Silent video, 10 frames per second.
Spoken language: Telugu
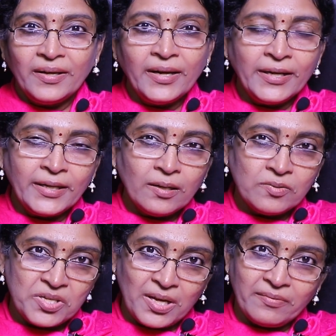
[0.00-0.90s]
నీటిలో
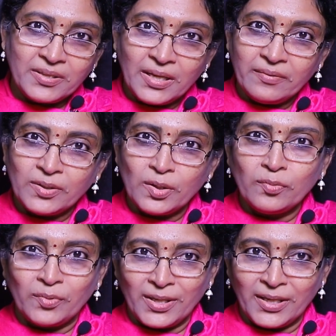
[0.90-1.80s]

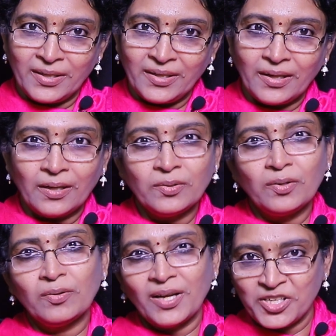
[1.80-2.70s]
సర్వదేవతలు ఉంటారండి
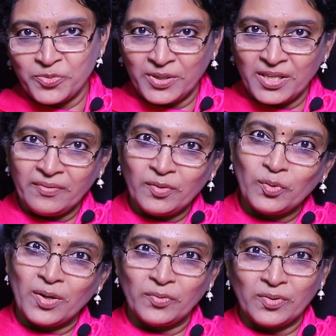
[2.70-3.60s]
అందులో లక్ష్మీదేవి
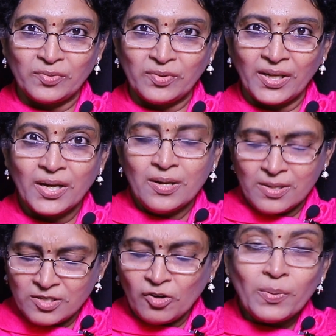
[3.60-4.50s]
కూడా ఉంటుంది
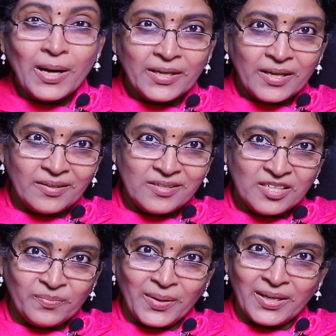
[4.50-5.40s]

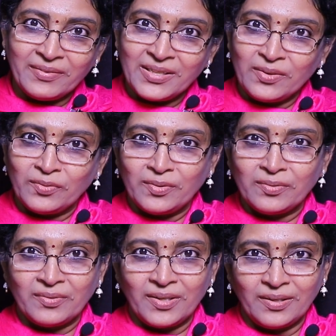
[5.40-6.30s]
సౌభాగ్యాన్నిచ్చే పార్వతి
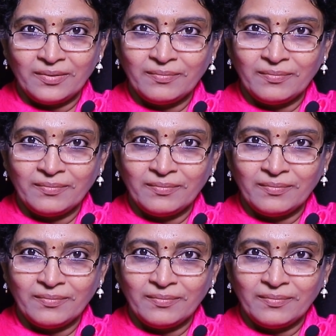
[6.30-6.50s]
ఉంటుంది